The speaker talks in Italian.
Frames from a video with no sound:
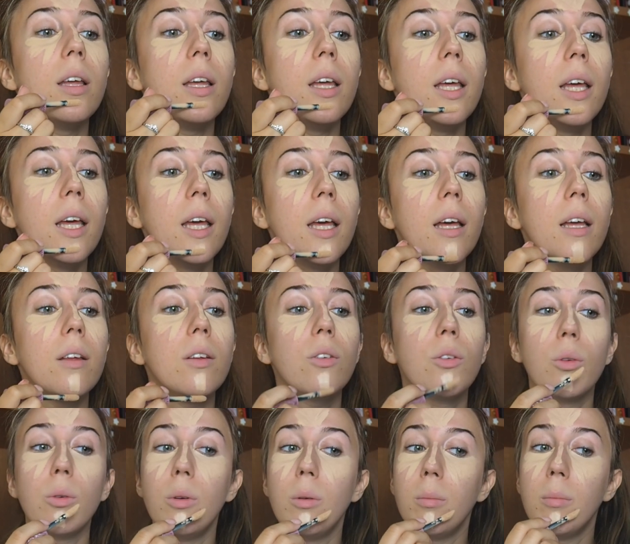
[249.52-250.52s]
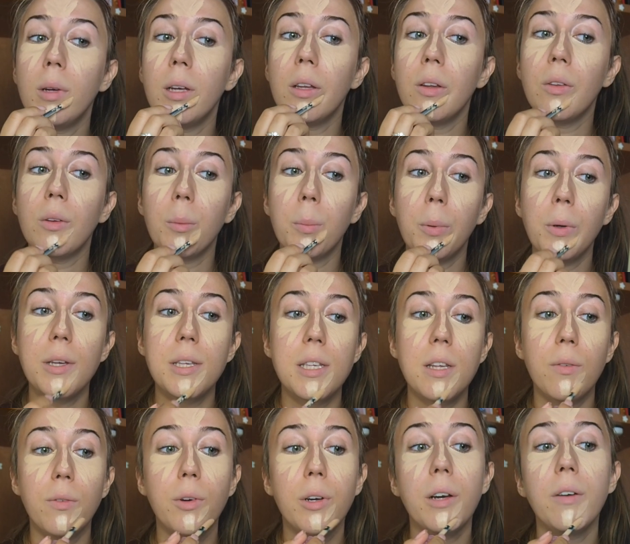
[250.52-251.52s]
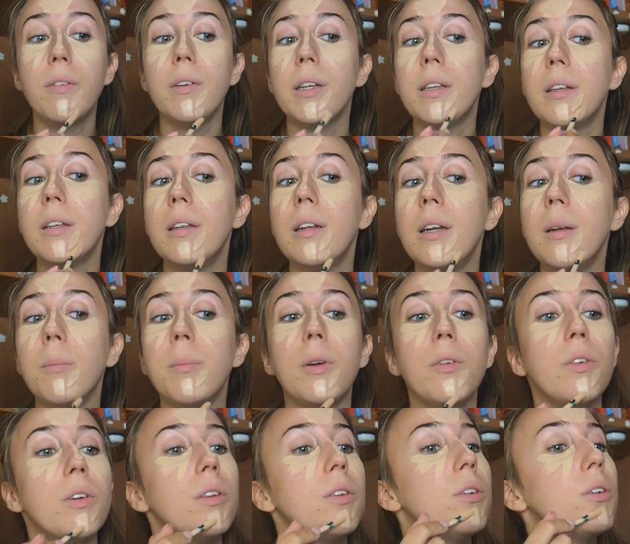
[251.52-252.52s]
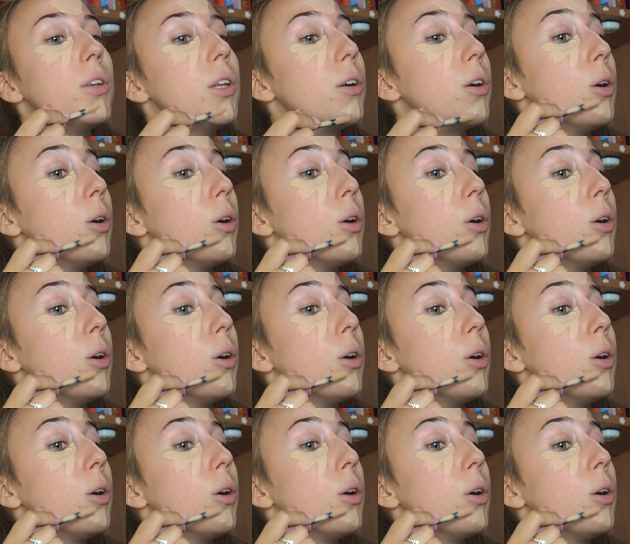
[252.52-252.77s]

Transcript: e sul mento poi se voi avete delle imperfezioni